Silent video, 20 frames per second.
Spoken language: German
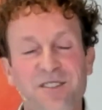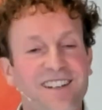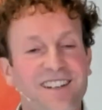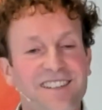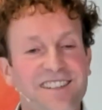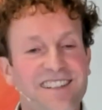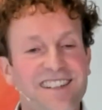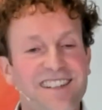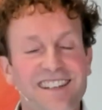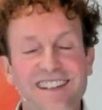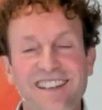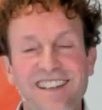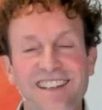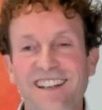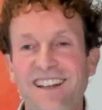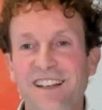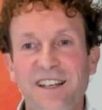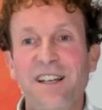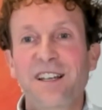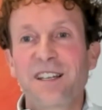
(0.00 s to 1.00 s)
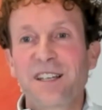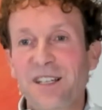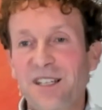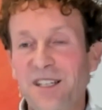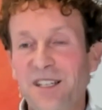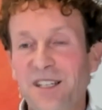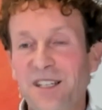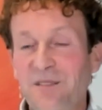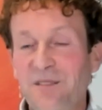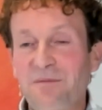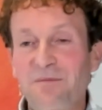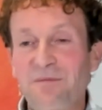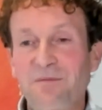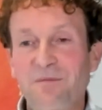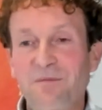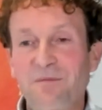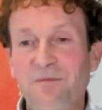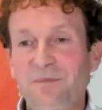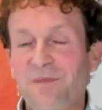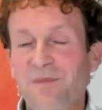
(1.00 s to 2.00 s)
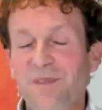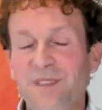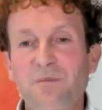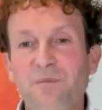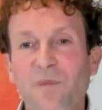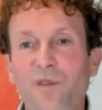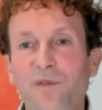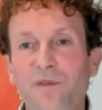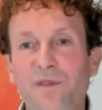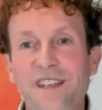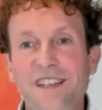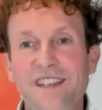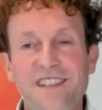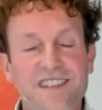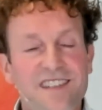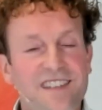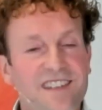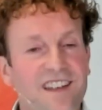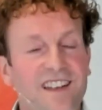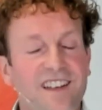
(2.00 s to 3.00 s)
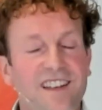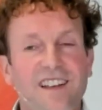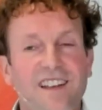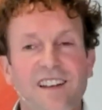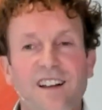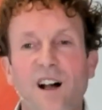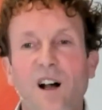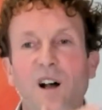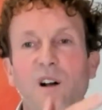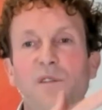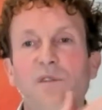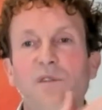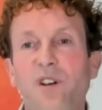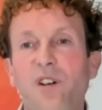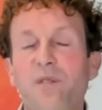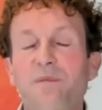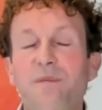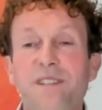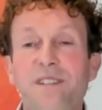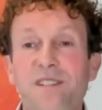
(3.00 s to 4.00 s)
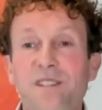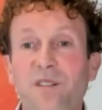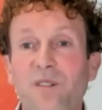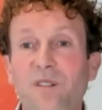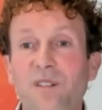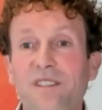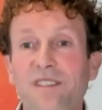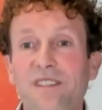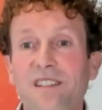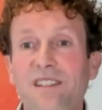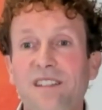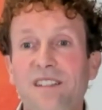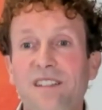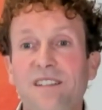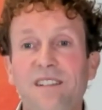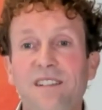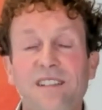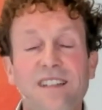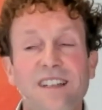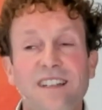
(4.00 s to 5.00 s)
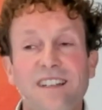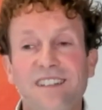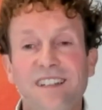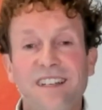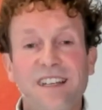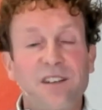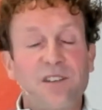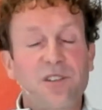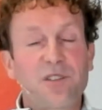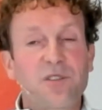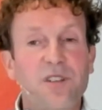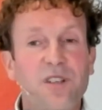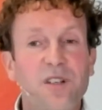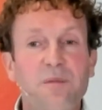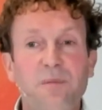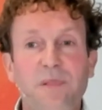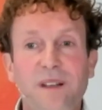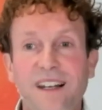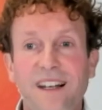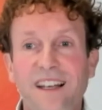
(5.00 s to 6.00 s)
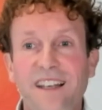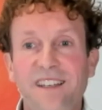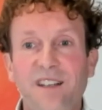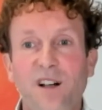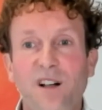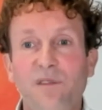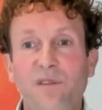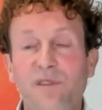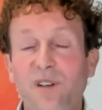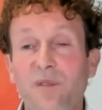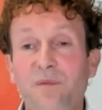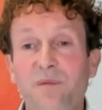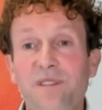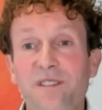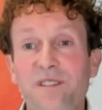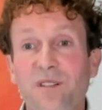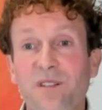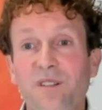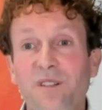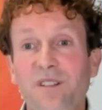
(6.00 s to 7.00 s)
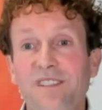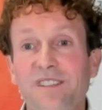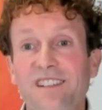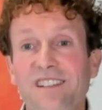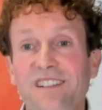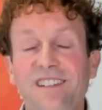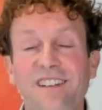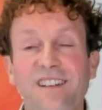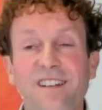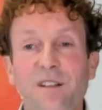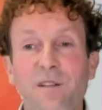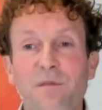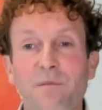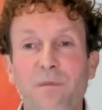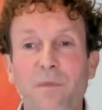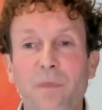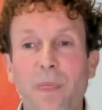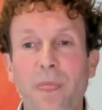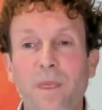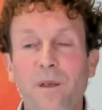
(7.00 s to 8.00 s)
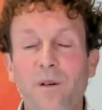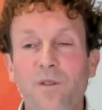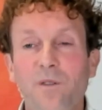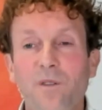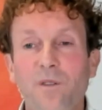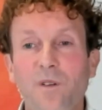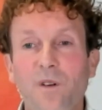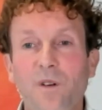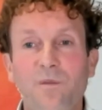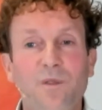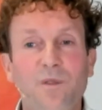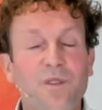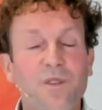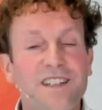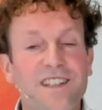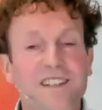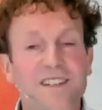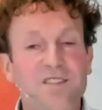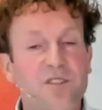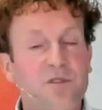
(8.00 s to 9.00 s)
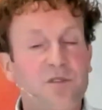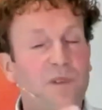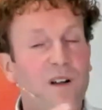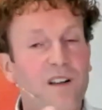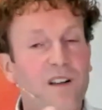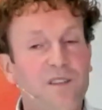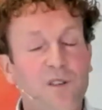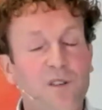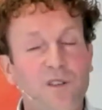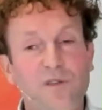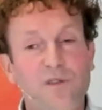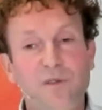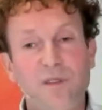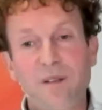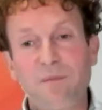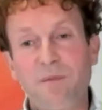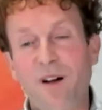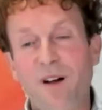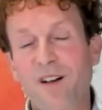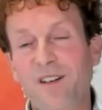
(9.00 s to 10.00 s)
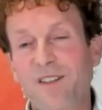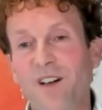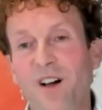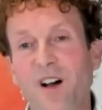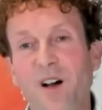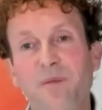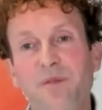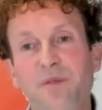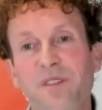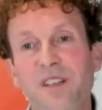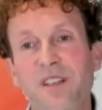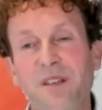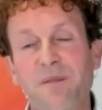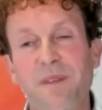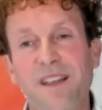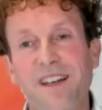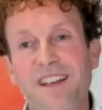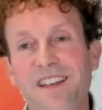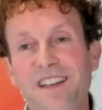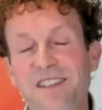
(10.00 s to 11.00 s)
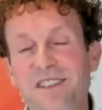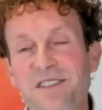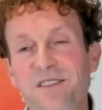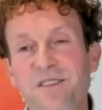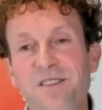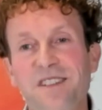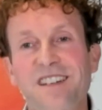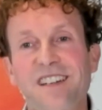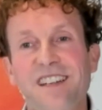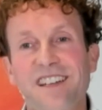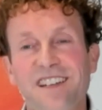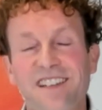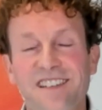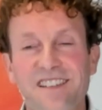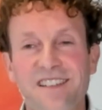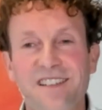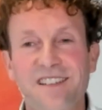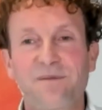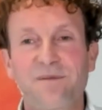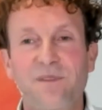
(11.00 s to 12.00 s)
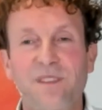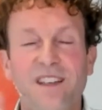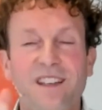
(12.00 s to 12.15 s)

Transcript: oder dass sie im, im Office aufräumen sollten, den Küchenbereich aufräumen sollten, obwohl ich das schon mal oft gemacht habe und ich merke, es nützt nichts.